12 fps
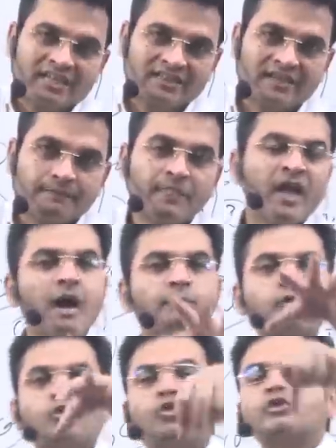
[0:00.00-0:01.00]
करते हैं
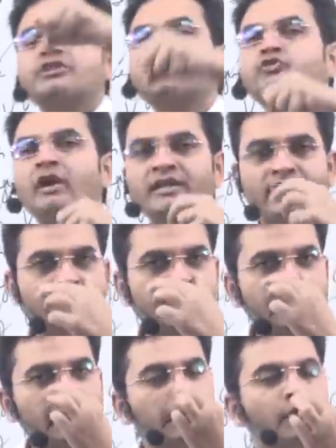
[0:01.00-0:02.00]
हम लोग कोचिंग ज्वाइन
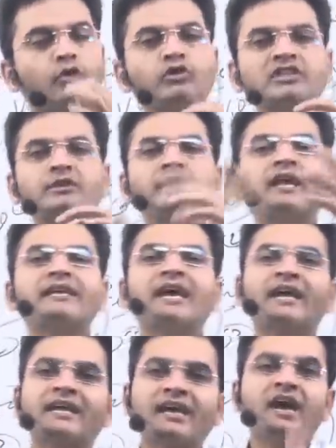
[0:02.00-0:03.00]
करते हैं कोचिंग वाला
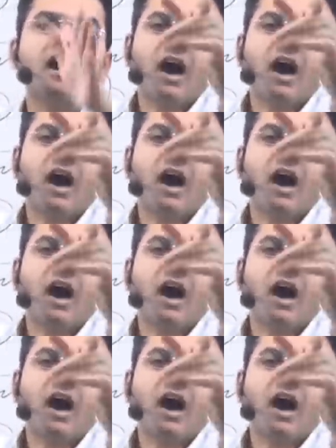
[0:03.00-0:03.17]
क्या करेगा